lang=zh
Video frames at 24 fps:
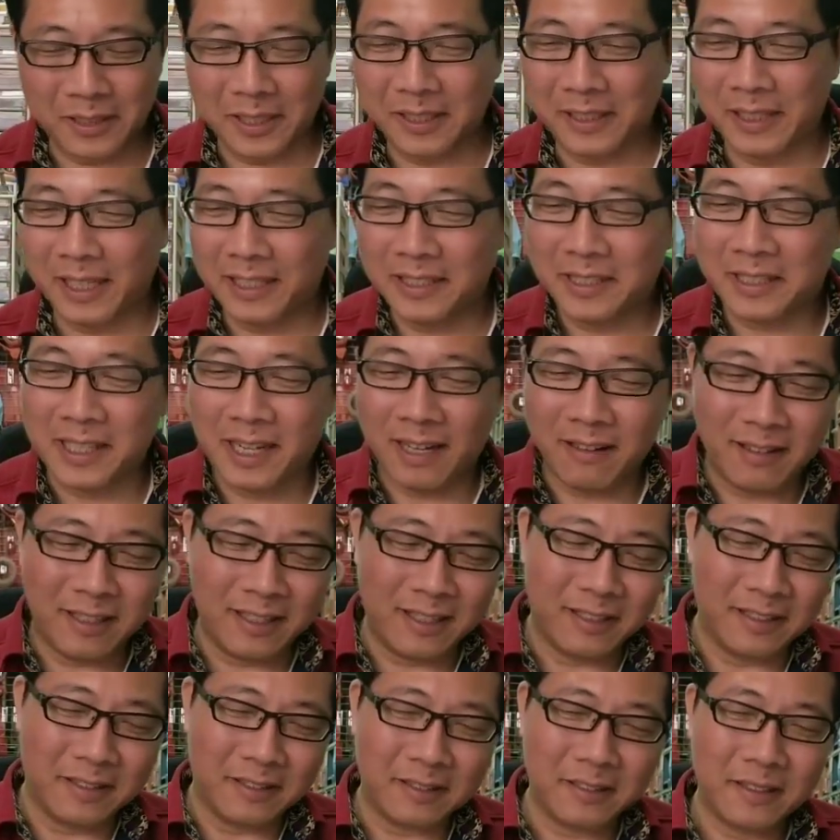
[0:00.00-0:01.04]
有点难找
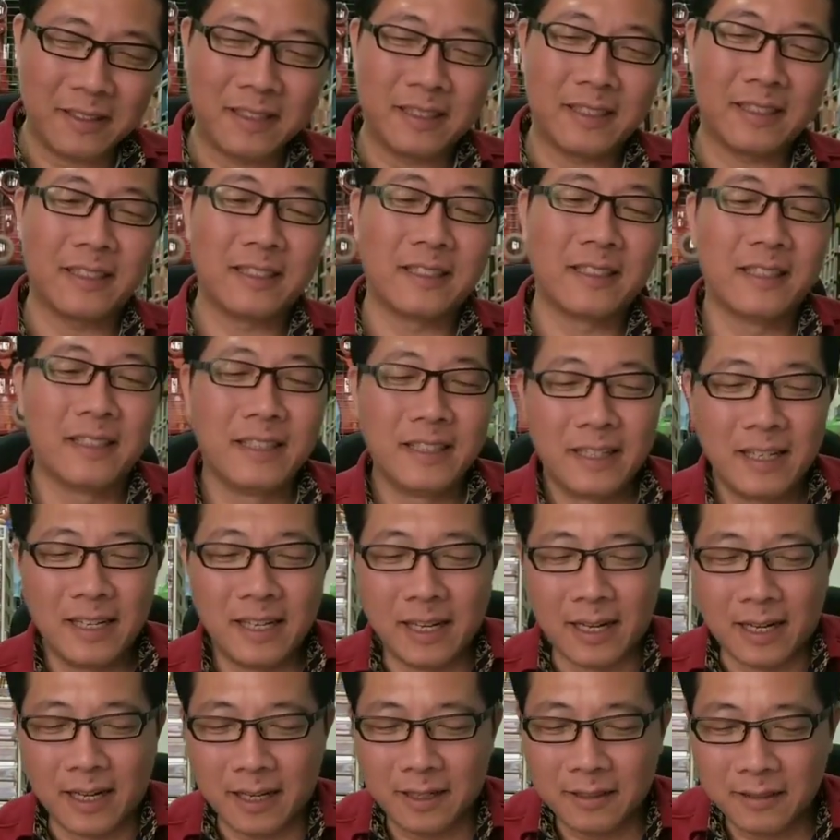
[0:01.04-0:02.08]
啊
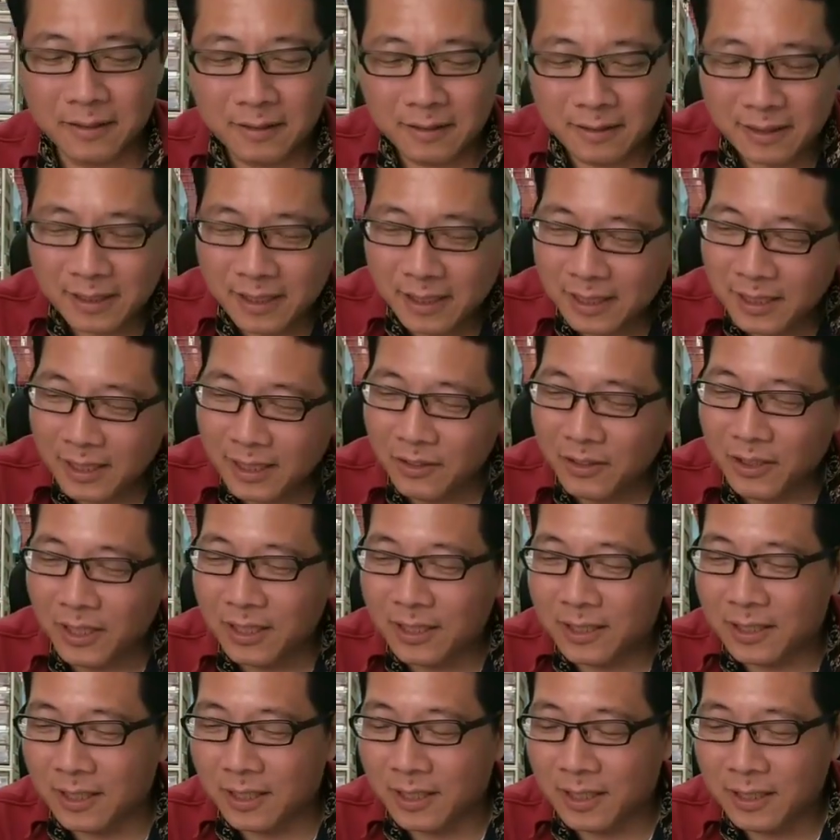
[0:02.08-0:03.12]
哈。好，那另
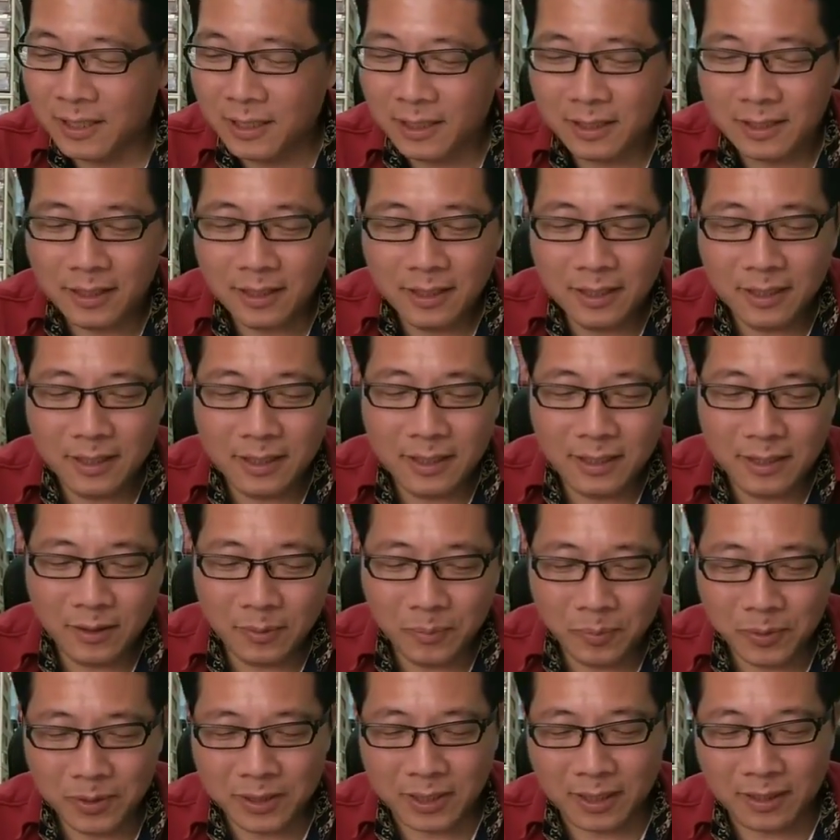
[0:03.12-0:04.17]
外一个哎。
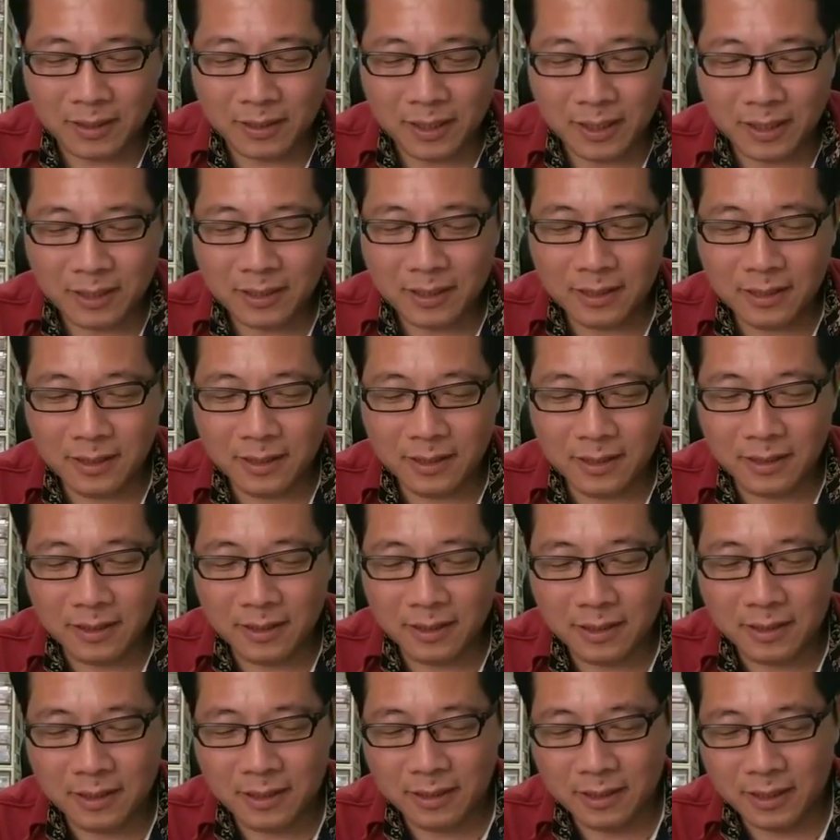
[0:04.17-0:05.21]
不晓得他
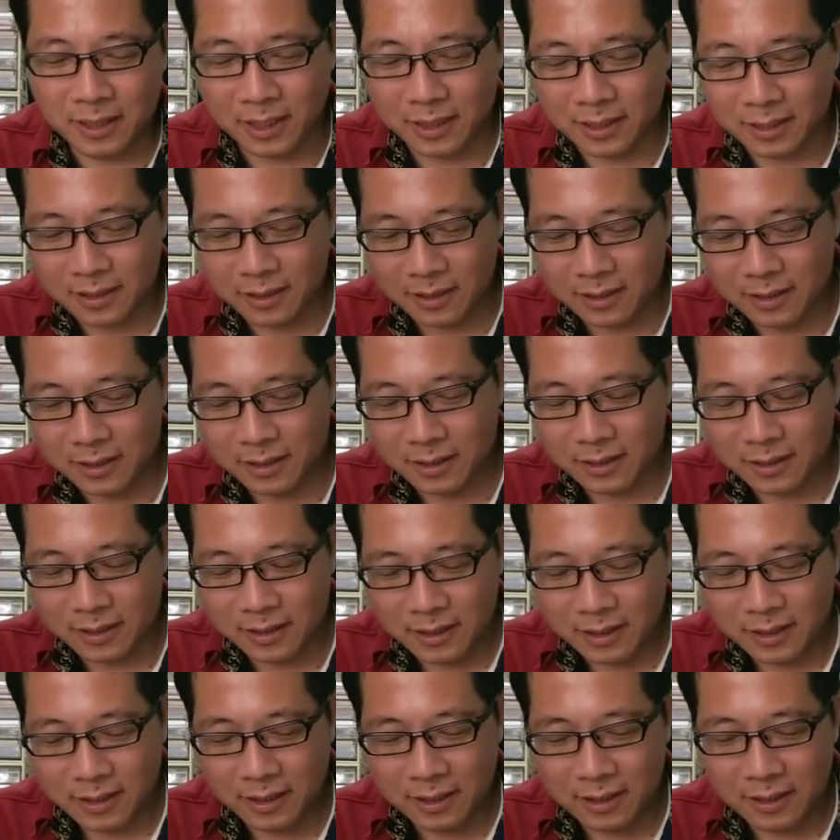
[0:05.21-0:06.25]
是之前
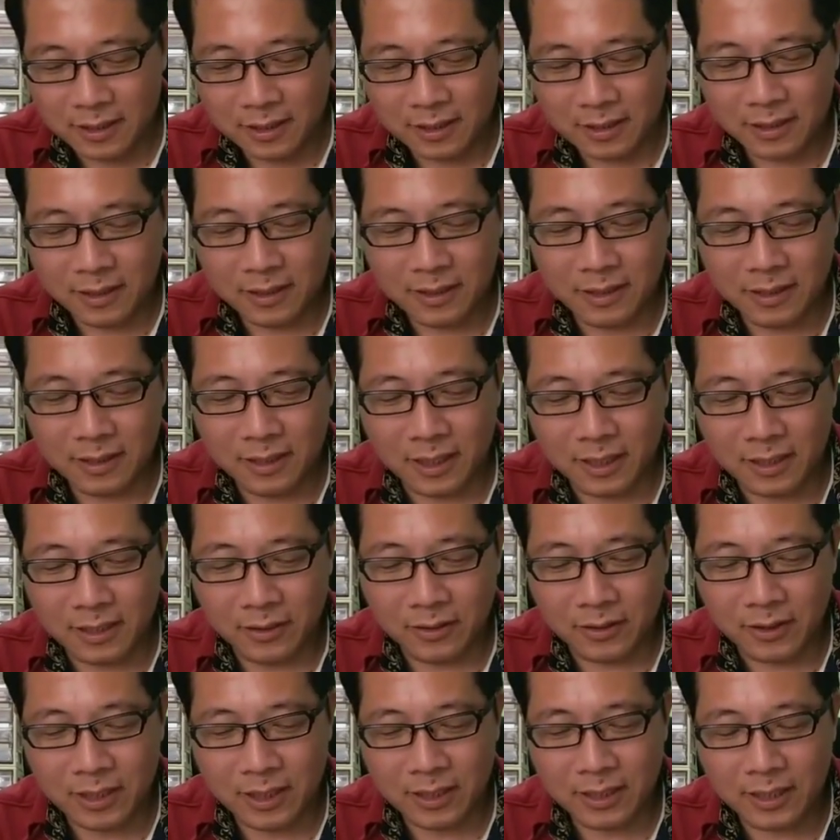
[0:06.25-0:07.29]
之前
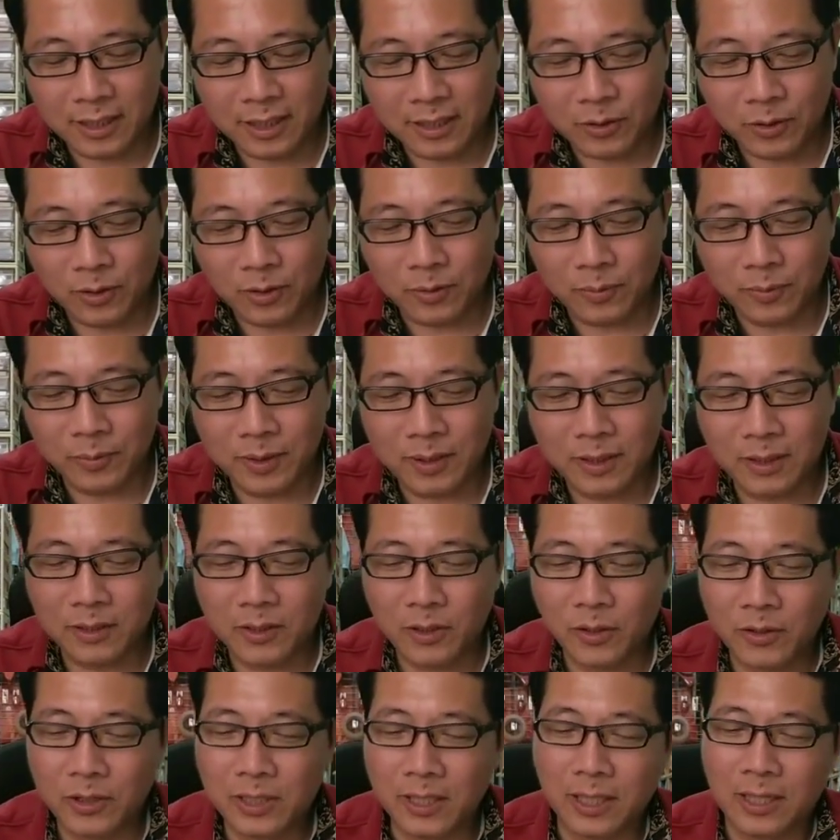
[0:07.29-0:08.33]
有参加过我们的
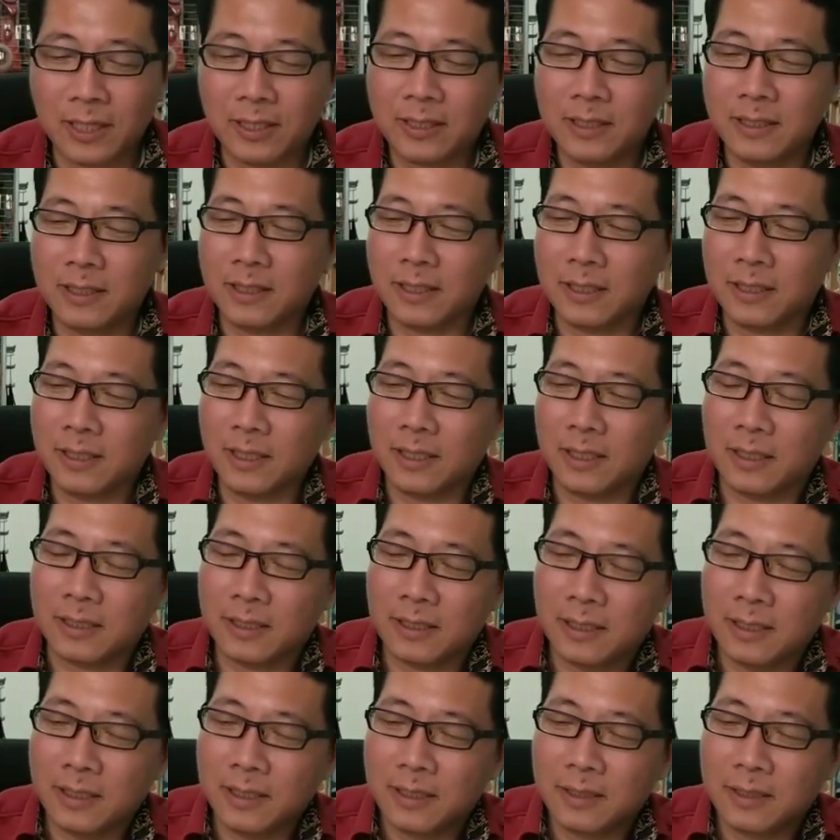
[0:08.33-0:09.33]
抽奖还是怎样？